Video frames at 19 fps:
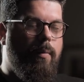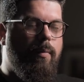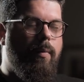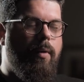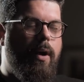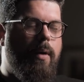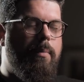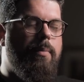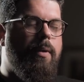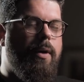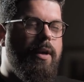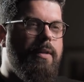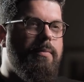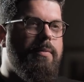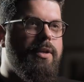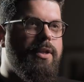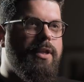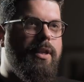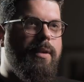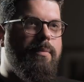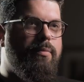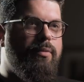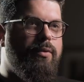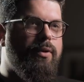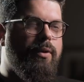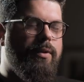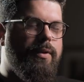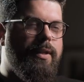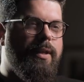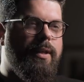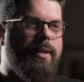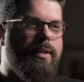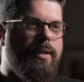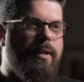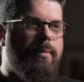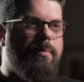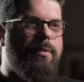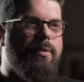Mon rapport à l'image il est plus ancien que
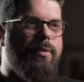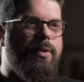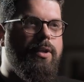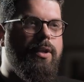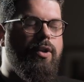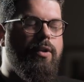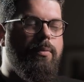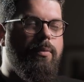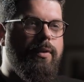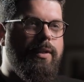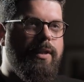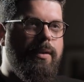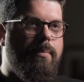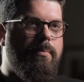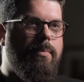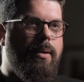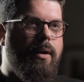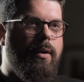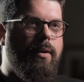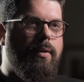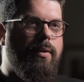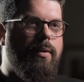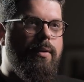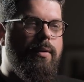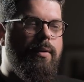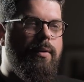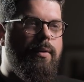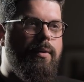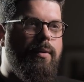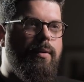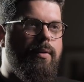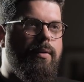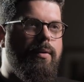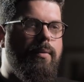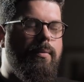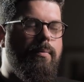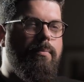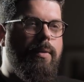ça parce que j'ai commencé par, euh,
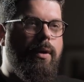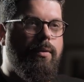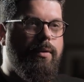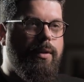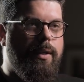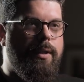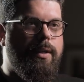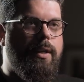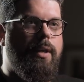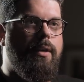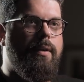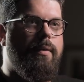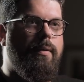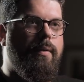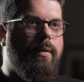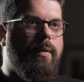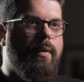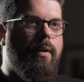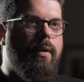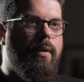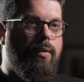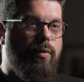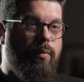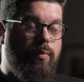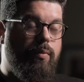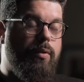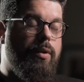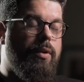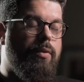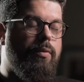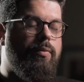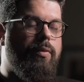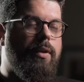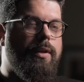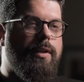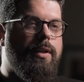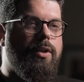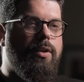par le dessin
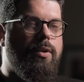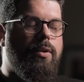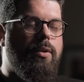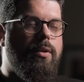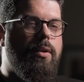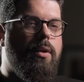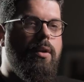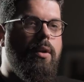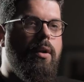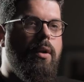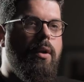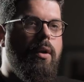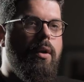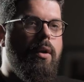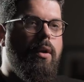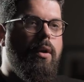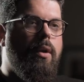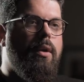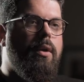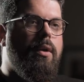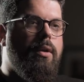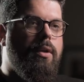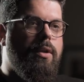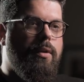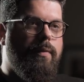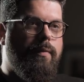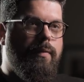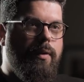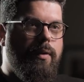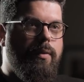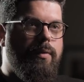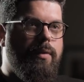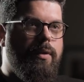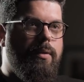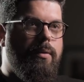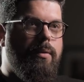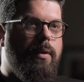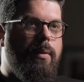depuis, assez jeune. J'ai fait
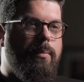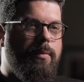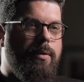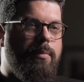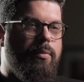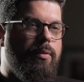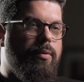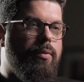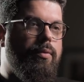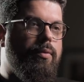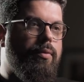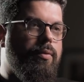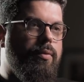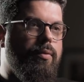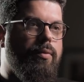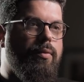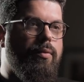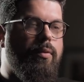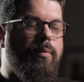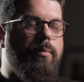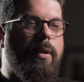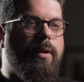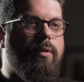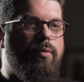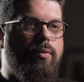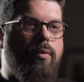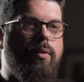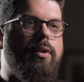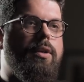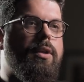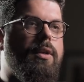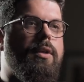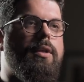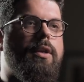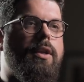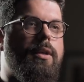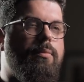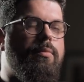aussi un petit peu de, peinture, j'ai
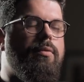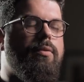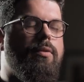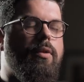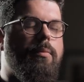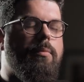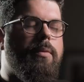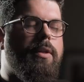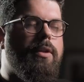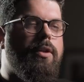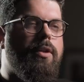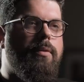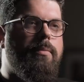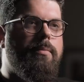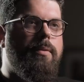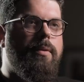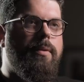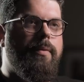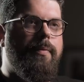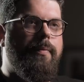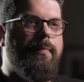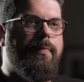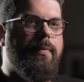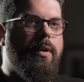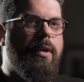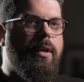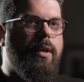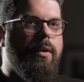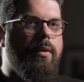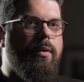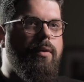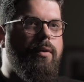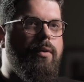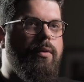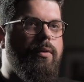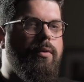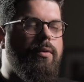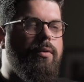essayé plusieurs médiums et
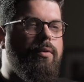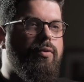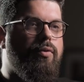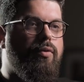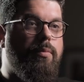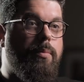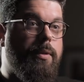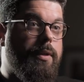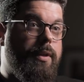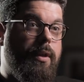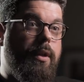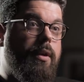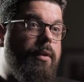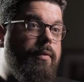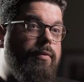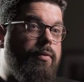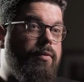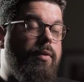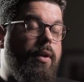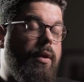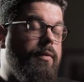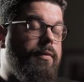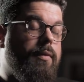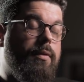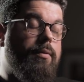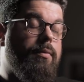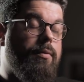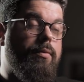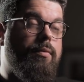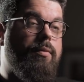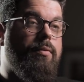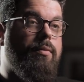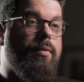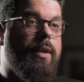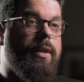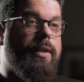euh, je suis passé à la photographie donc du coup